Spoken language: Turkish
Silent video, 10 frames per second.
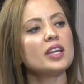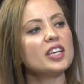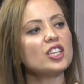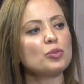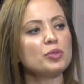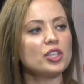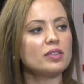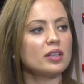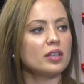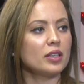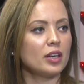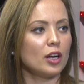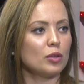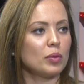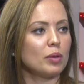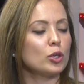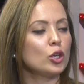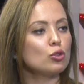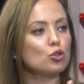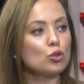geçmişe takılı kalma,
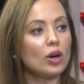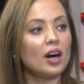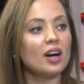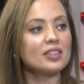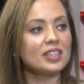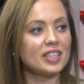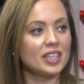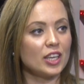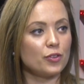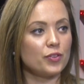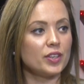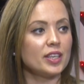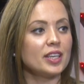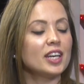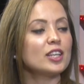şu anın keyfini